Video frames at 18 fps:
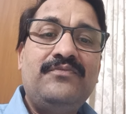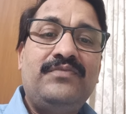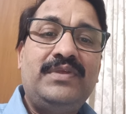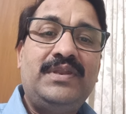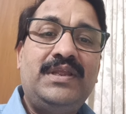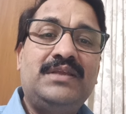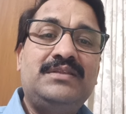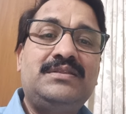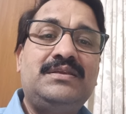
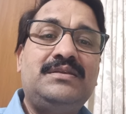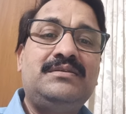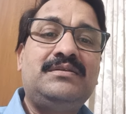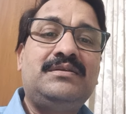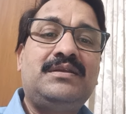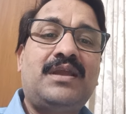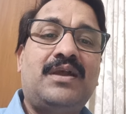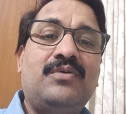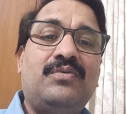फिर एक
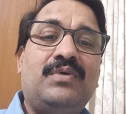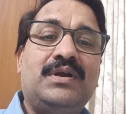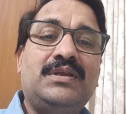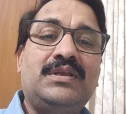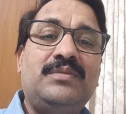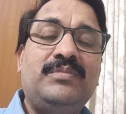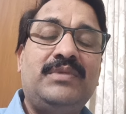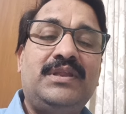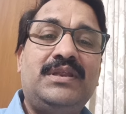दिन क्या हुआ
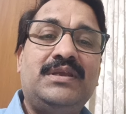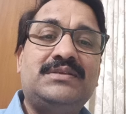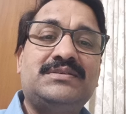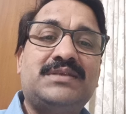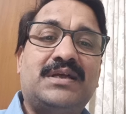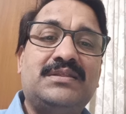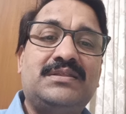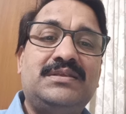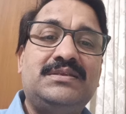कि मेरे एक
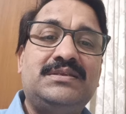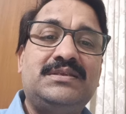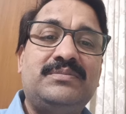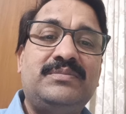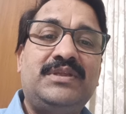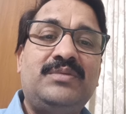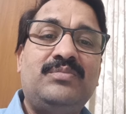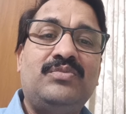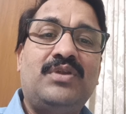साथी से
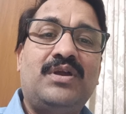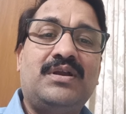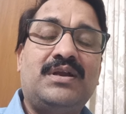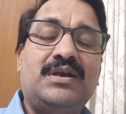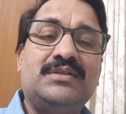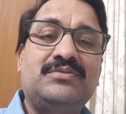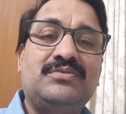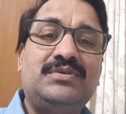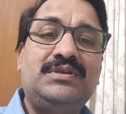मेरी
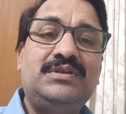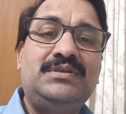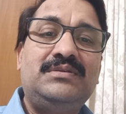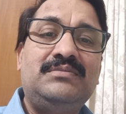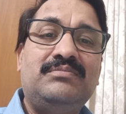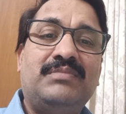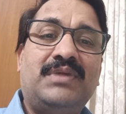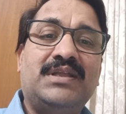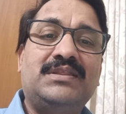मुलाकात हुई
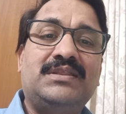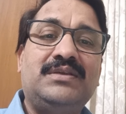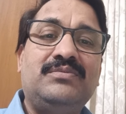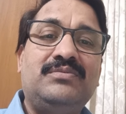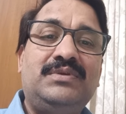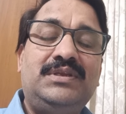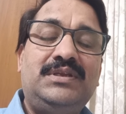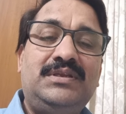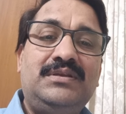बातें
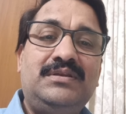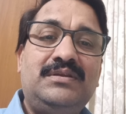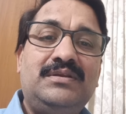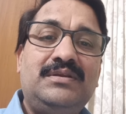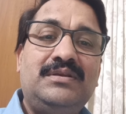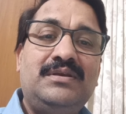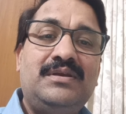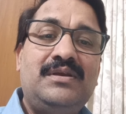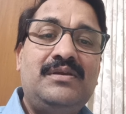हुई
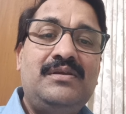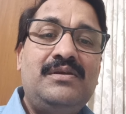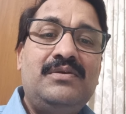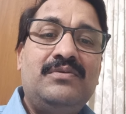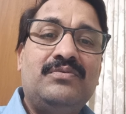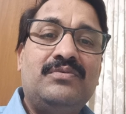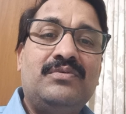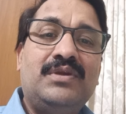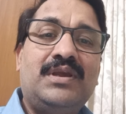
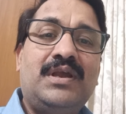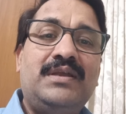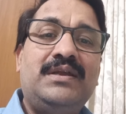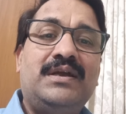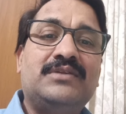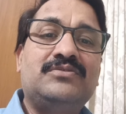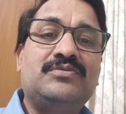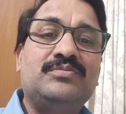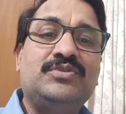उन्होंने कहा
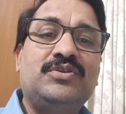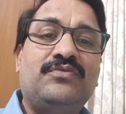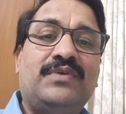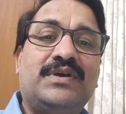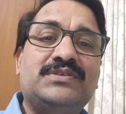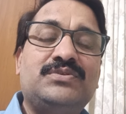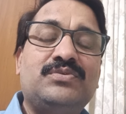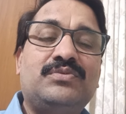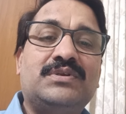यार तुम तो
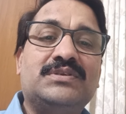वास्तु